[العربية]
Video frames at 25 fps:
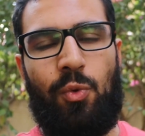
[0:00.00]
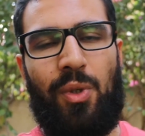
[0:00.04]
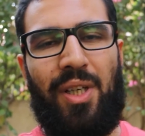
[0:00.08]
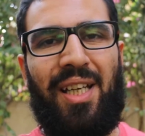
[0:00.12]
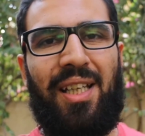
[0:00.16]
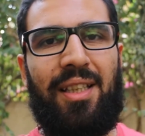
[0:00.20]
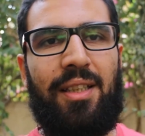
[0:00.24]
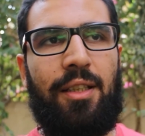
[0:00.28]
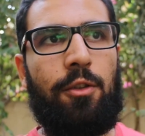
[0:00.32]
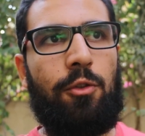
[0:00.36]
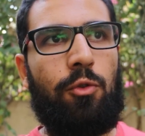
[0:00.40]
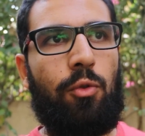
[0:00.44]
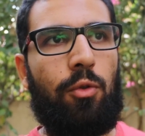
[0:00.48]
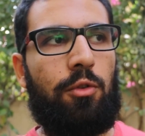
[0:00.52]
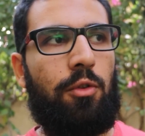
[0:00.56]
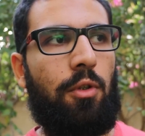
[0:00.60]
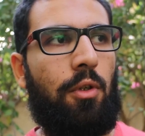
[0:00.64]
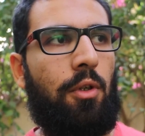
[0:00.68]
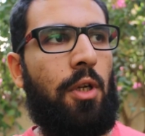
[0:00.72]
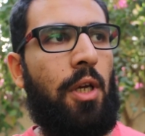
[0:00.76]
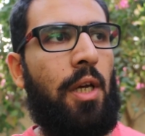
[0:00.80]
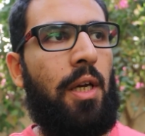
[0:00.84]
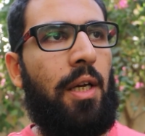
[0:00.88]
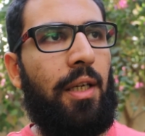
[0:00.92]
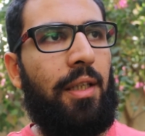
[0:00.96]
وهي دي
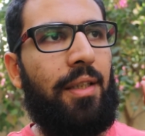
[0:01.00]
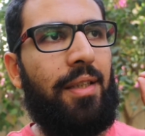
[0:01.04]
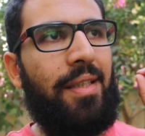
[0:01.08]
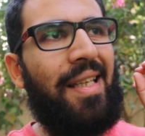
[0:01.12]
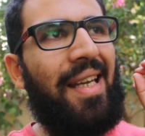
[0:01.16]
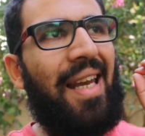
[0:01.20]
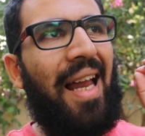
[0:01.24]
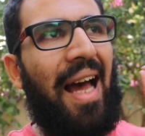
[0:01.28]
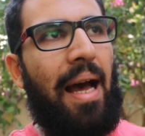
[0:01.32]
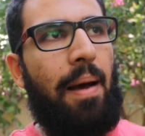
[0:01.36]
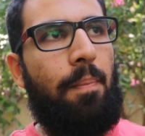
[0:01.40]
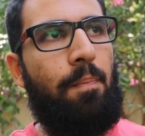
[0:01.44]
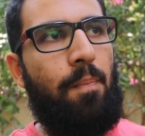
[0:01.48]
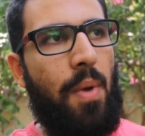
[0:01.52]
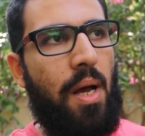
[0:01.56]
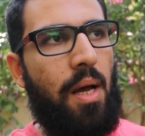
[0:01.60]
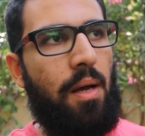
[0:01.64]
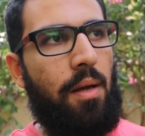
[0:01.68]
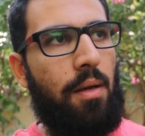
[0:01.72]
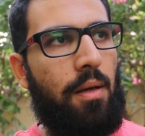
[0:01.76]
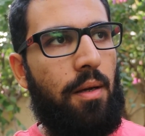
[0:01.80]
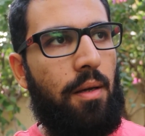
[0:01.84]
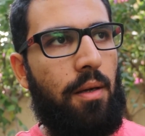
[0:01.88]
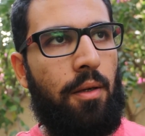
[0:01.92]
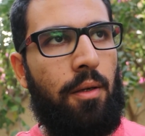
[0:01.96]
النقطه ان العامه
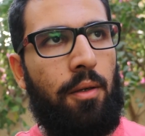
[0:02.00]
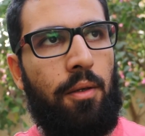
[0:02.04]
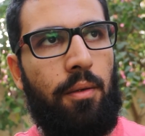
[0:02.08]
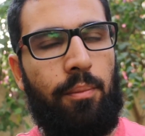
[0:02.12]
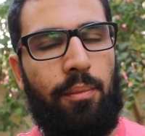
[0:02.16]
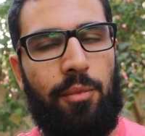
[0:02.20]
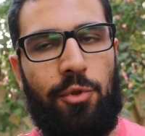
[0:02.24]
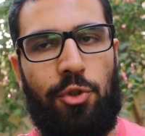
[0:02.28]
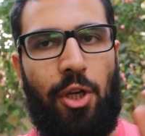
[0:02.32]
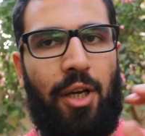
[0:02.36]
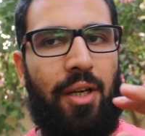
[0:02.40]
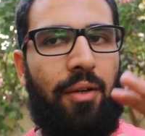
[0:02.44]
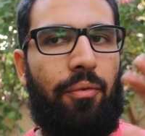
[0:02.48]
مش